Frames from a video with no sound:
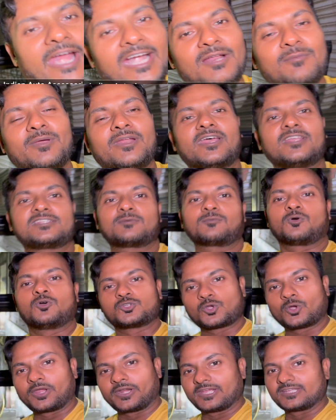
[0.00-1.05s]
एंड में ना सब
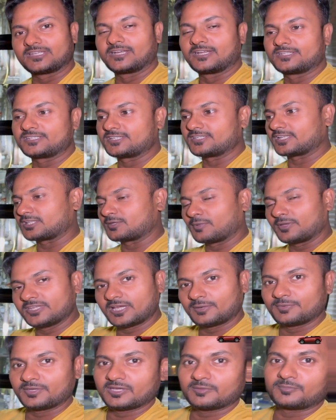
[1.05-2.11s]
खुश होकर के जाने चाहिए जैसे
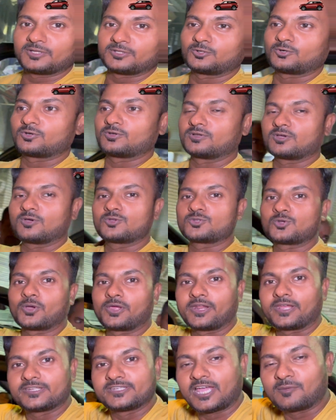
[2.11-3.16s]
भैया भी हैं अपने तो खुश
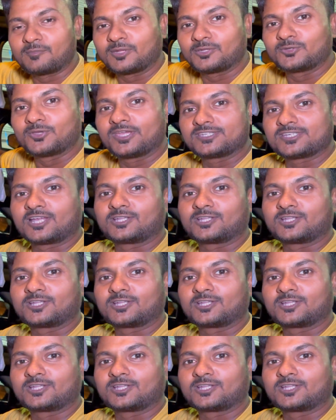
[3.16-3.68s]
होकर के जाए मैं तो यही